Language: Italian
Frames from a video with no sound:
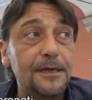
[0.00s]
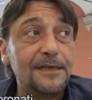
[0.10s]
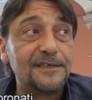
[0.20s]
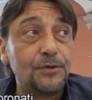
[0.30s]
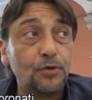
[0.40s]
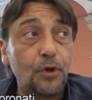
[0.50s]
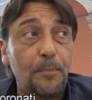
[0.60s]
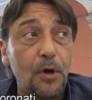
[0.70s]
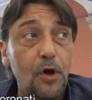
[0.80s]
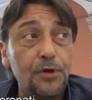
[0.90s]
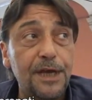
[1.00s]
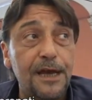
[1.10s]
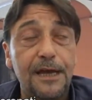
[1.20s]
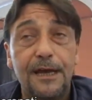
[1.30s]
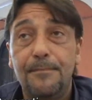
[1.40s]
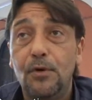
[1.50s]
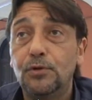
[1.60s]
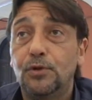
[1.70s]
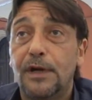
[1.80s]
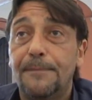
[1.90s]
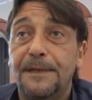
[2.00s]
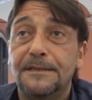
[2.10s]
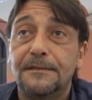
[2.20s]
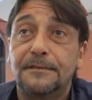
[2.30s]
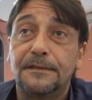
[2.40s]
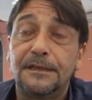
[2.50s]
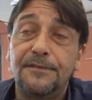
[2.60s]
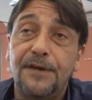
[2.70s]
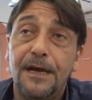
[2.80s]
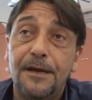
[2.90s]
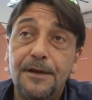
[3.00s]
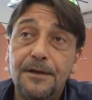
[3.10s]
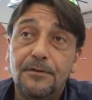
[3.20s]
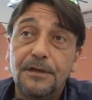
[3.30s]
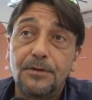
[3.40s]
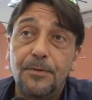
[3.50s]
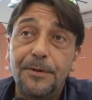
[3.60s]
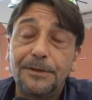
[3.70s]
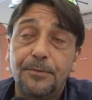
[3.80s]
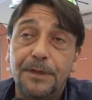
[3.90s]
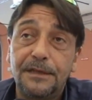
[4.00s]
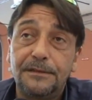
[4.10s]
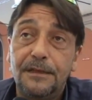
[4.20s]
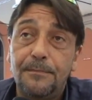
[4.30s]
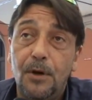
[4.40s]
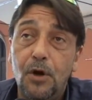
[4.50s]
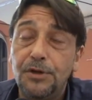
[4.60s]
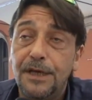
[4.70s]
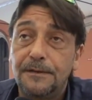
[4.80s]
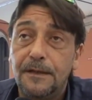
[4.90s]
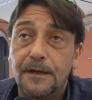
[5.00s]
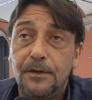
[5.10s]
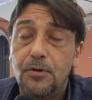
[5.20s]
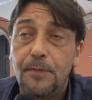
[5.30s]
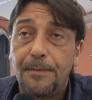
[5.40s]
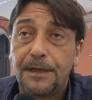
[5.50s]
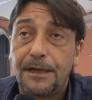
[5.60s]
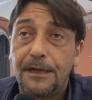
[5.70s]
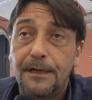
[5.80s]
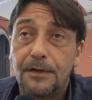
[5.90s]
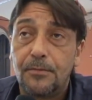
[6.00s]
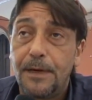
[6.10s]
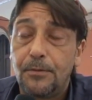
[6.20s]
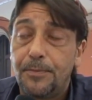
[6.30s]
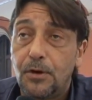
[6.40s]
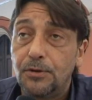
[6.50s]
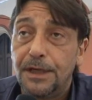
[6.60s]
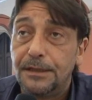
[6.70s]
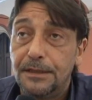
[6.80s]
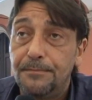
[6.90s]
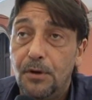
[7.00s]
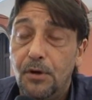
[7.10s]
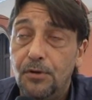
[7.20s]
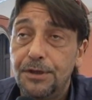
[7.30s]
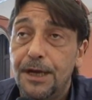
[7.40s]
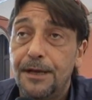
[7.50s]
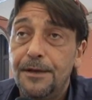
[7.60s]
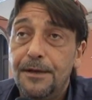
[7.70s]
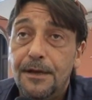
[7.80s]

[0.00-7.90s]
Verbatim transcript: innanzitutto Bologna è molto rappresentativa in questo momento perché dire Bologna è dire Roma perché Romano Prodi è di Bologna